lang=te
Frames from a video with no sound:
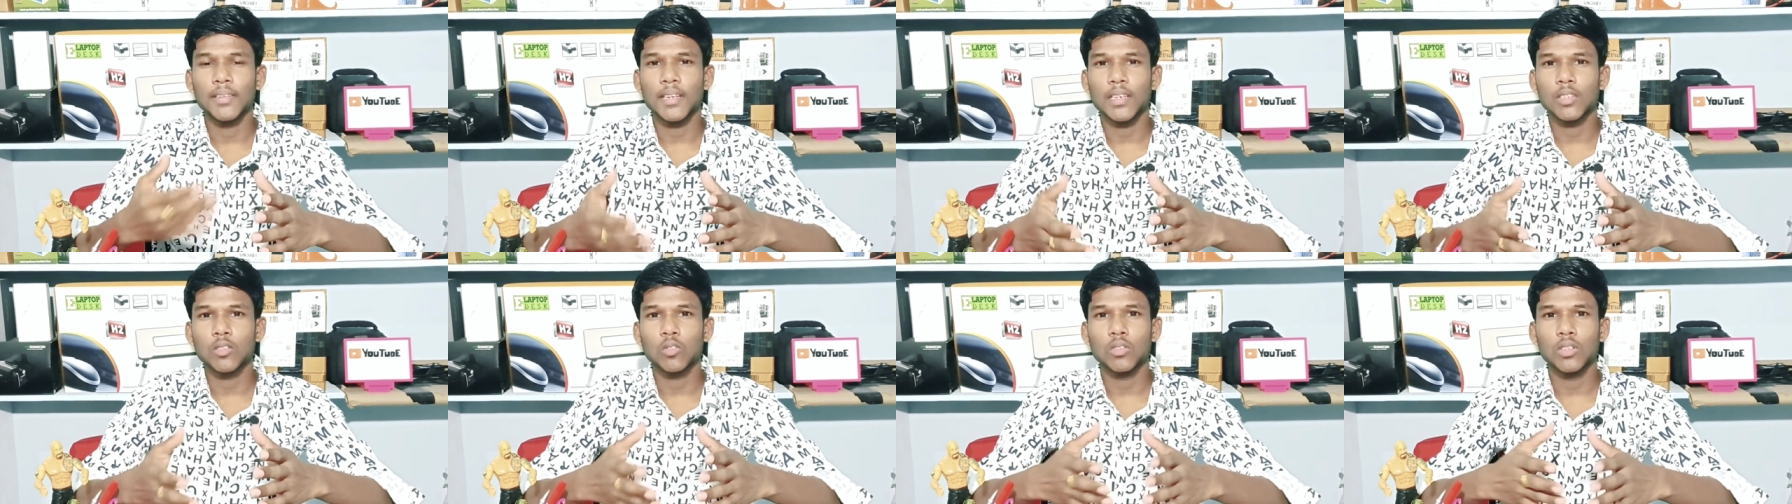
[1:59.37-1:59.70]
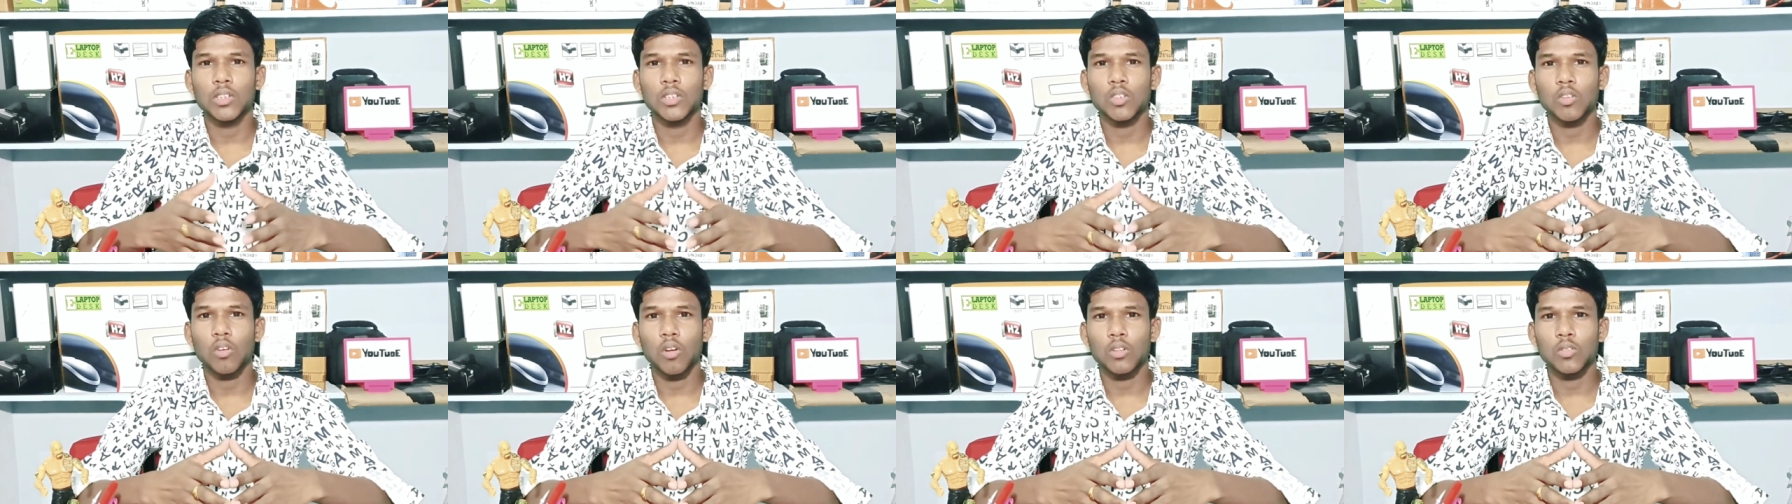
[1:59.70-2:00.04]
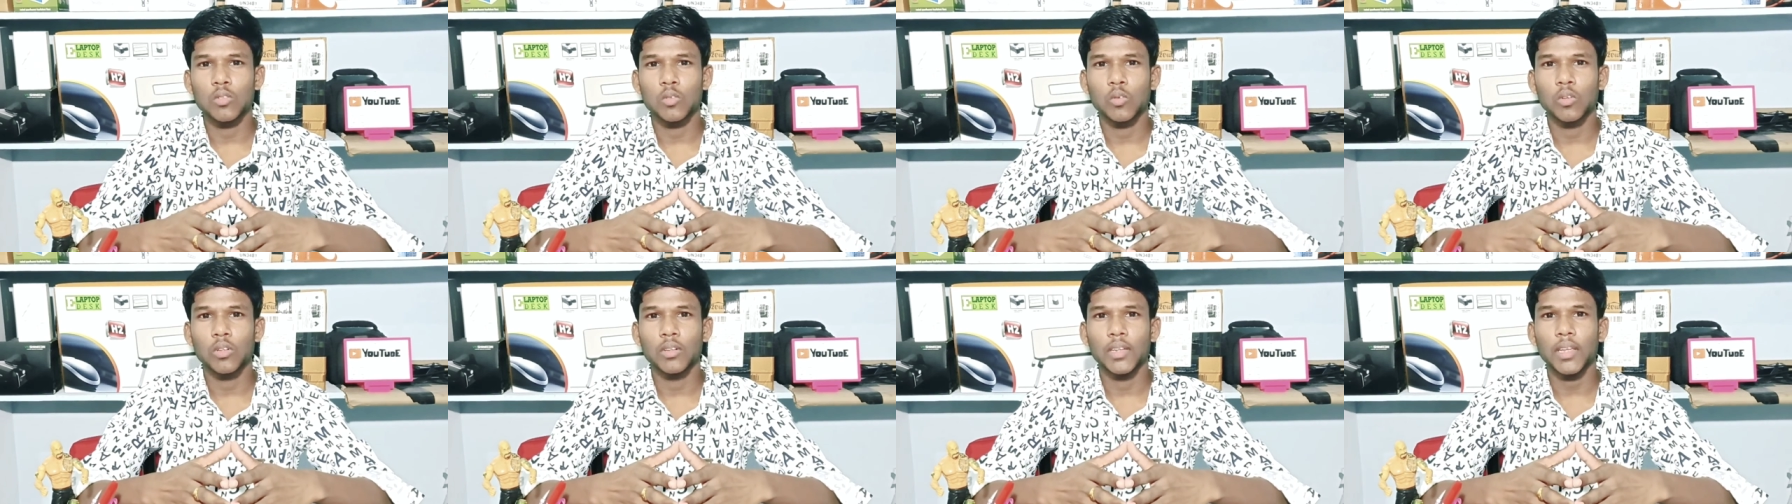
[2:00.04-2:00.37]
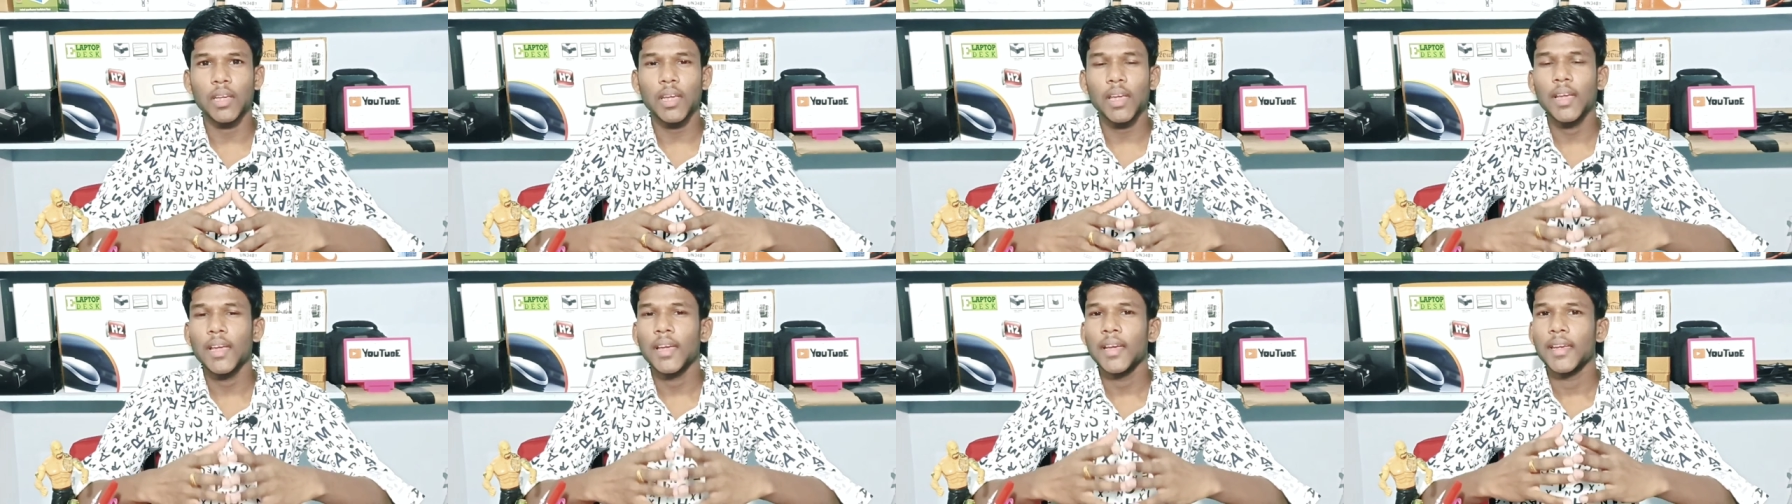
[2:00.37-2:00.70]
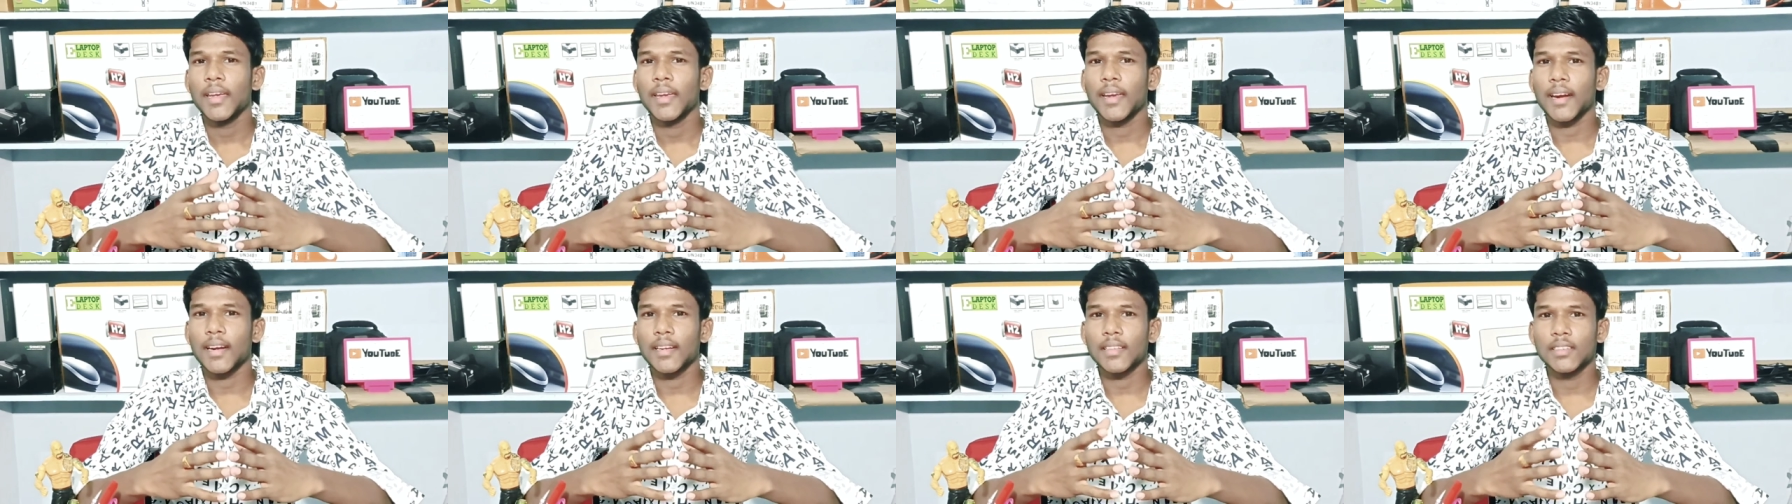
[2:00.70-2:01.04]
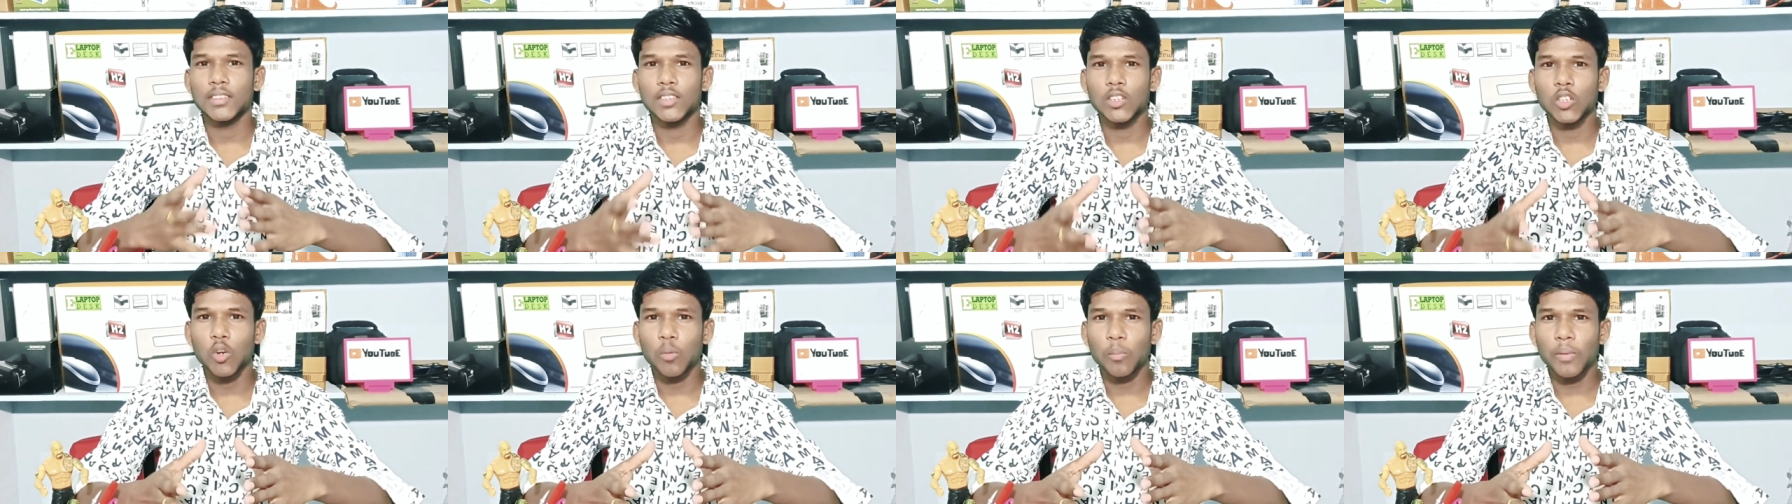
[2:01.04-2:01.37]
చేస్తూ తీసుకోవాల్సి ఉంటుంది ఇక్కడ
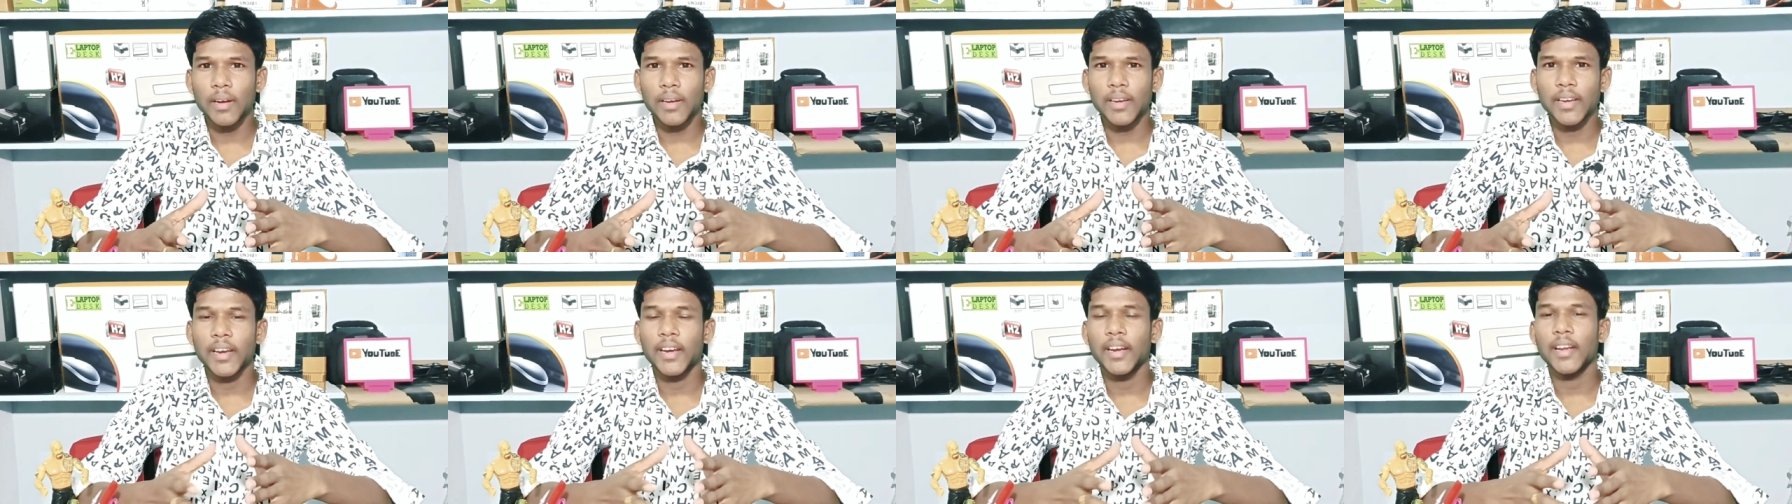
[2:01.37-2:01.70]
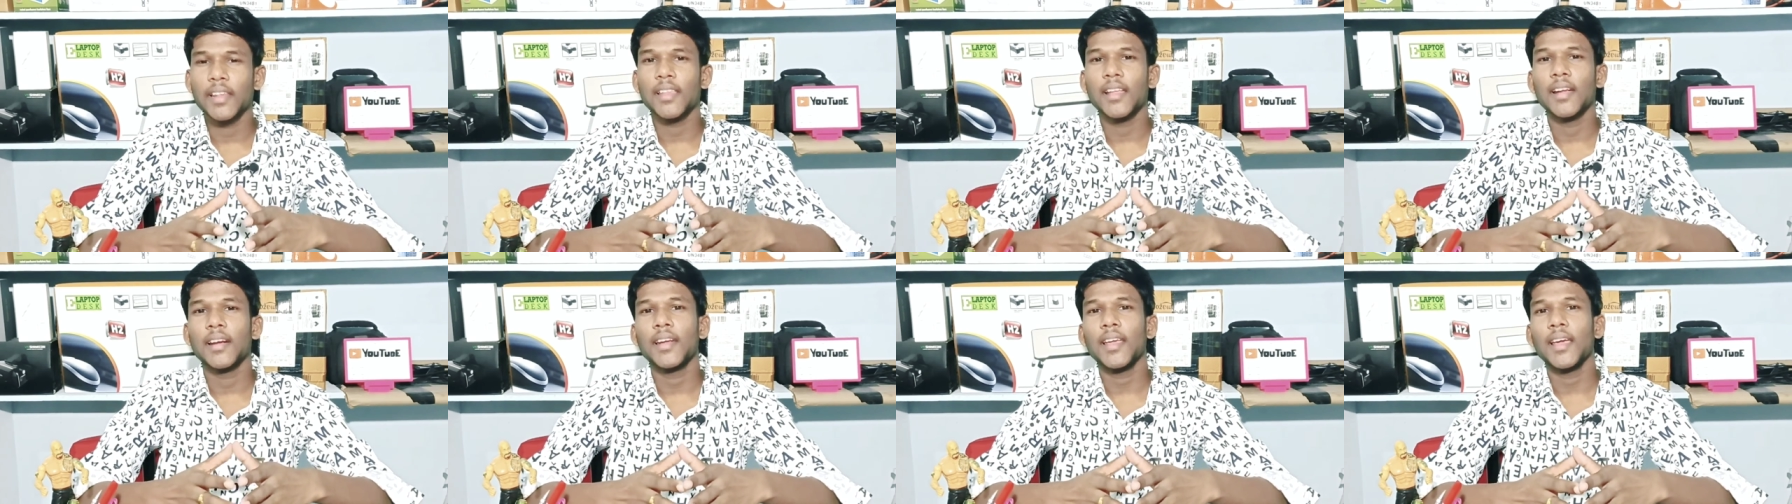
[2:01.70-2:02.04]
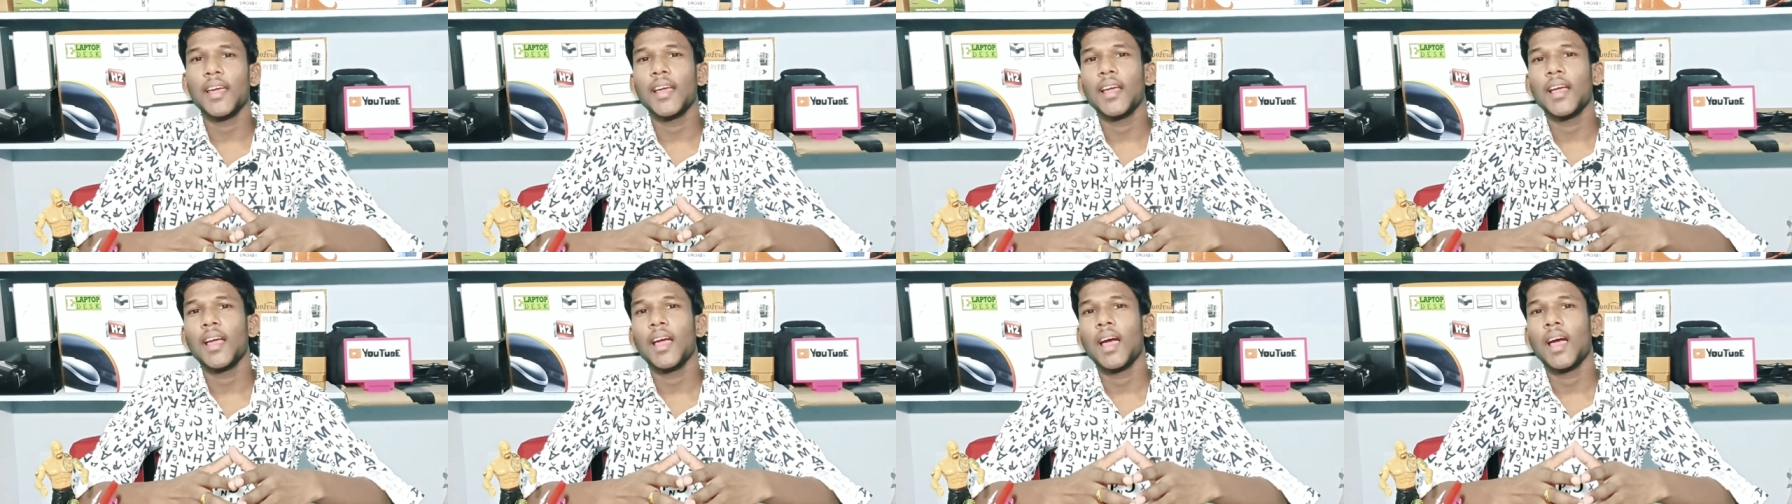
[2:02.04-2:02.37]
జియో మనకి ఏంటిది అంటే